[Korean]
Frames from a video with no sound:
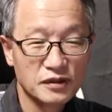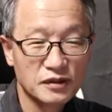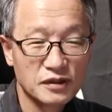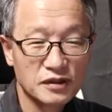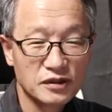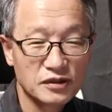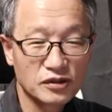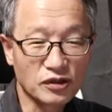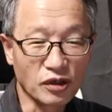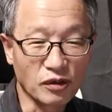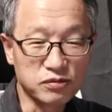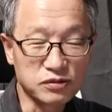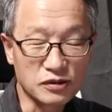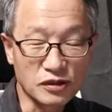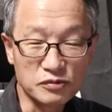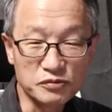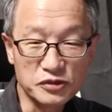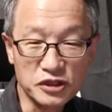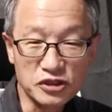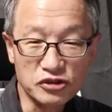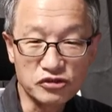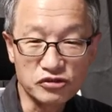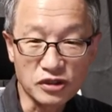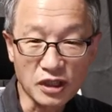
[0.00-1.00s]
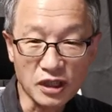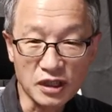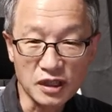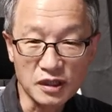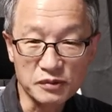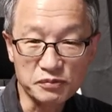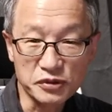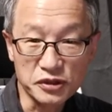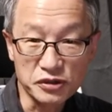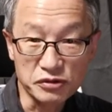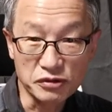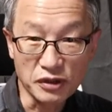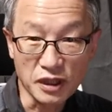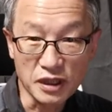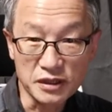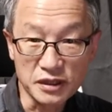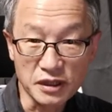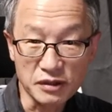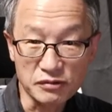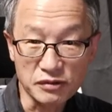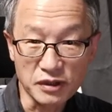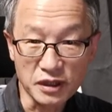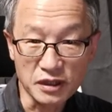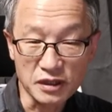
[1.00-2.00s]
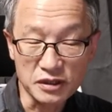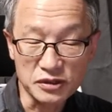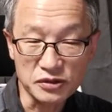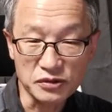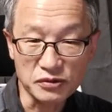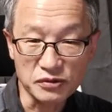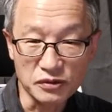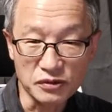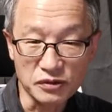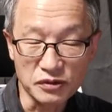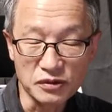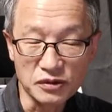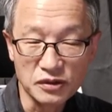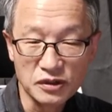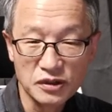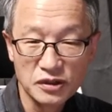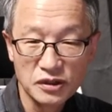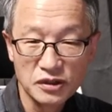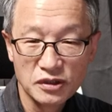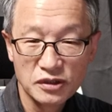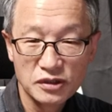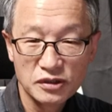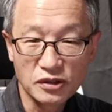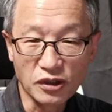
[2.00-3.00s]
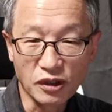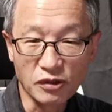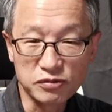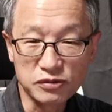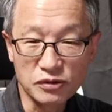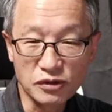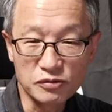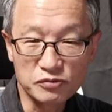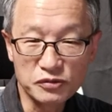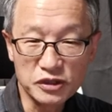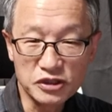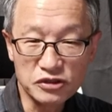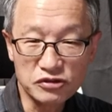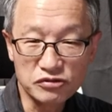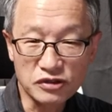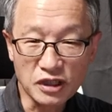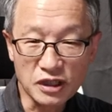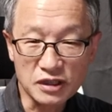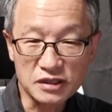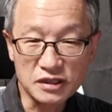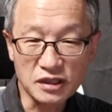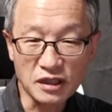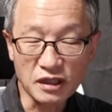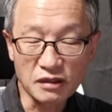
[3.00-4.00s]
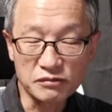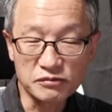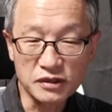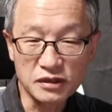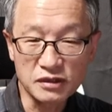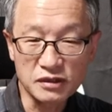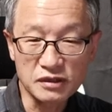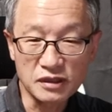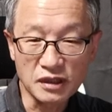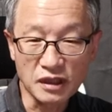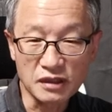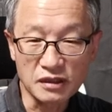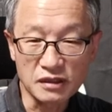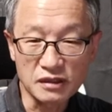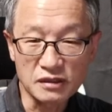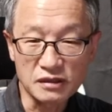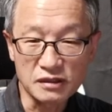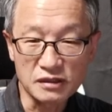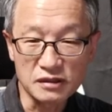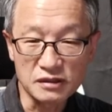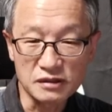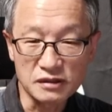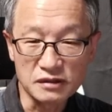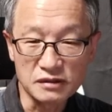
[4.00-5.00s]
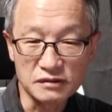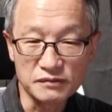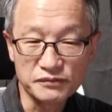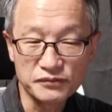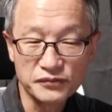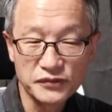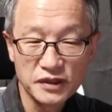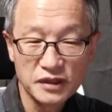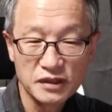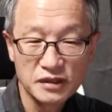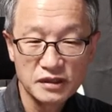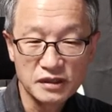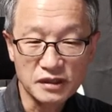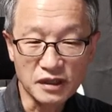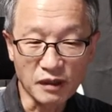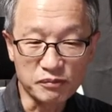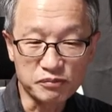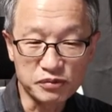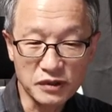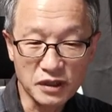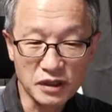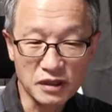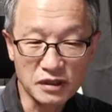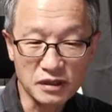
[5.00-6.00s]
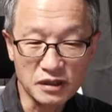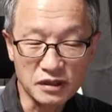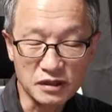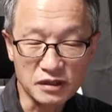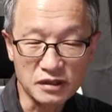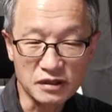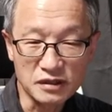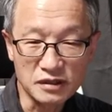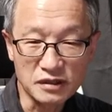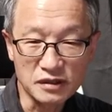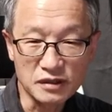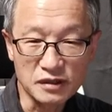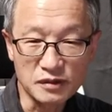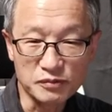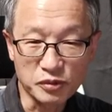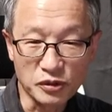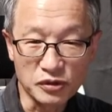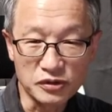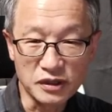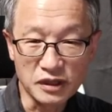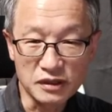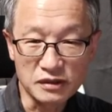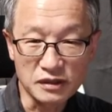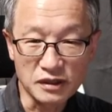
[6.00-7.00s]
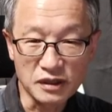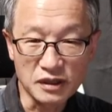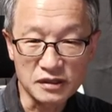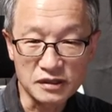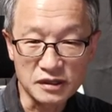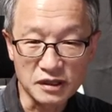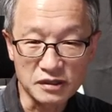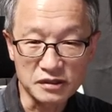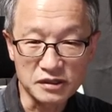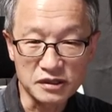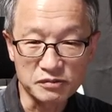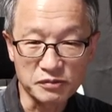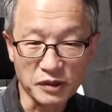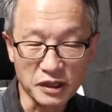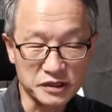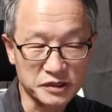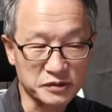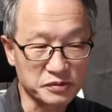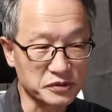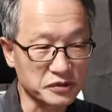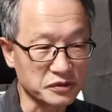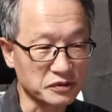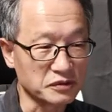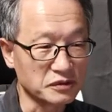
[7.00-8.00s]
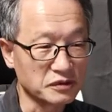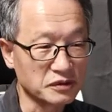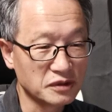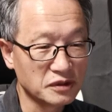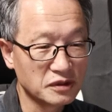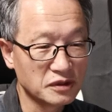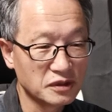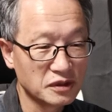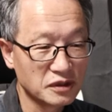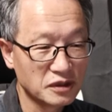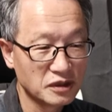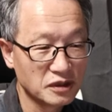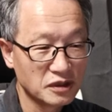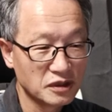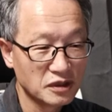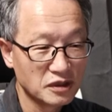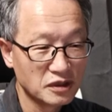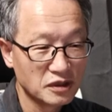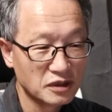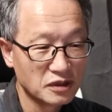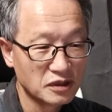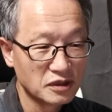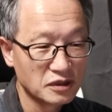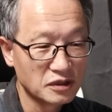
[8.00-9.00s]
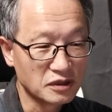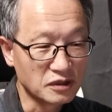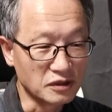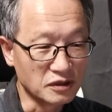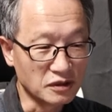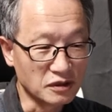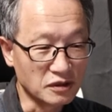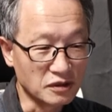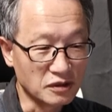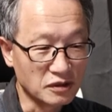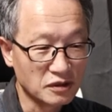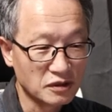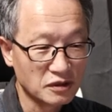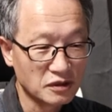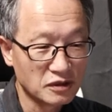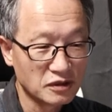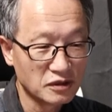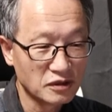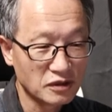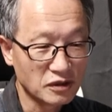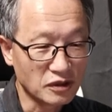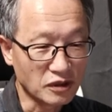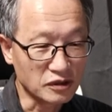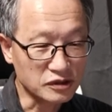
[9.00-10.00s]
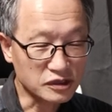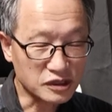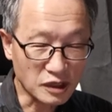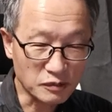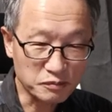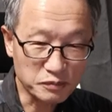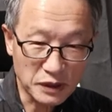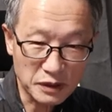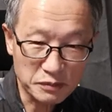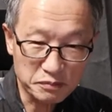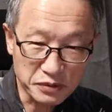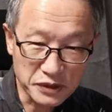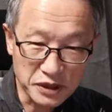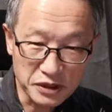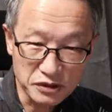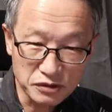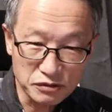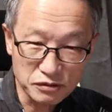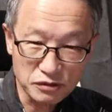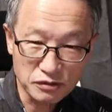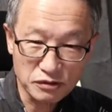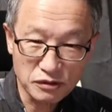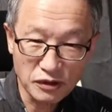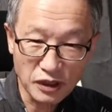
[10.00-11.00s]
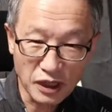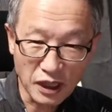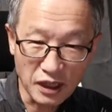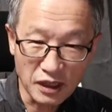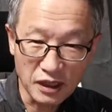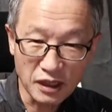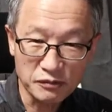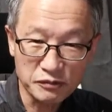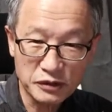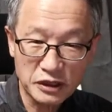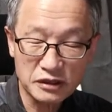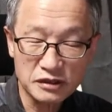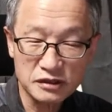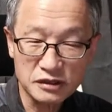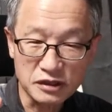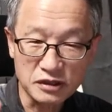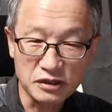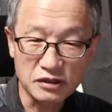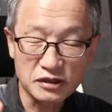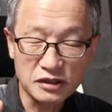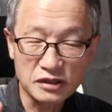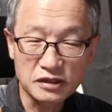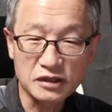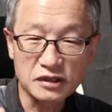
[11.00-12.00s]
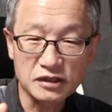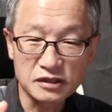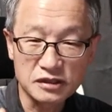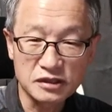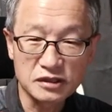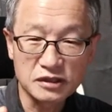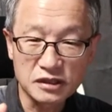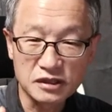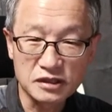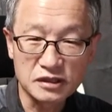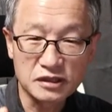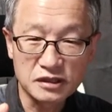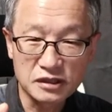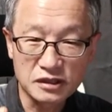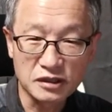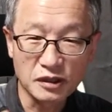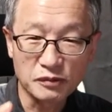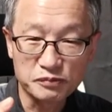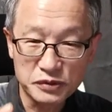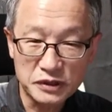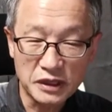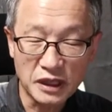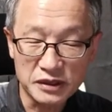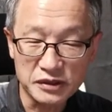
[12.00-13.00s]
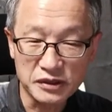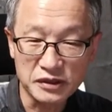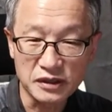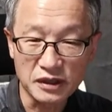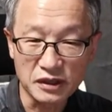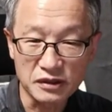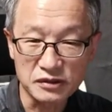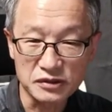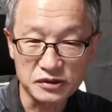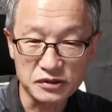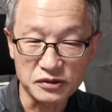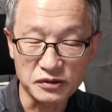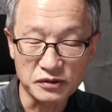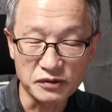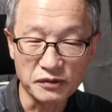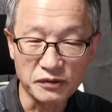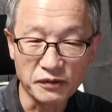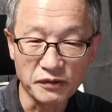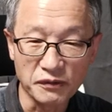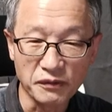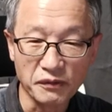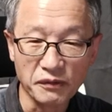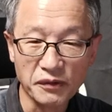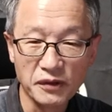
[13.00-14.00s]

더불어민주당에 비유한다고 해가지고 더불어민주당 사람들은 나를 그 나쁘게 본다든가 그러지 마십시오. 어. 어차피 비유를 하려면은 그렇게 그, 그 그것뿐이 안 된다고죠. 어.